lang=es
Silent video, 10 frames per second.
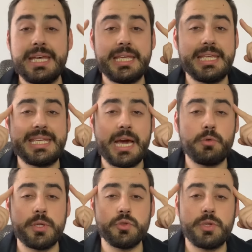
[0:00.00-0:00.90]
y ya
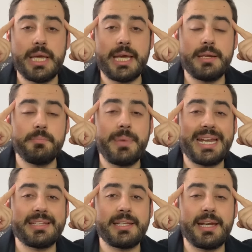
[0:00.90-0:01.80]
cuando lleguen van
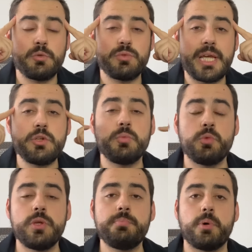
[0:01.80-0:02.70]
a tener un daño
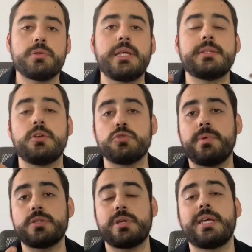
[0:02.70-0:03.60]
muy importante en los
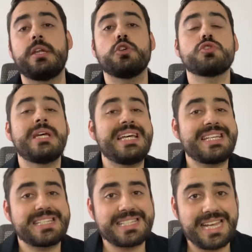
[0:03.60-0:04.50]
vasos sanguíneos
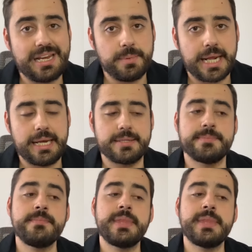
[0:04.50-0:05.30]
cerebrales.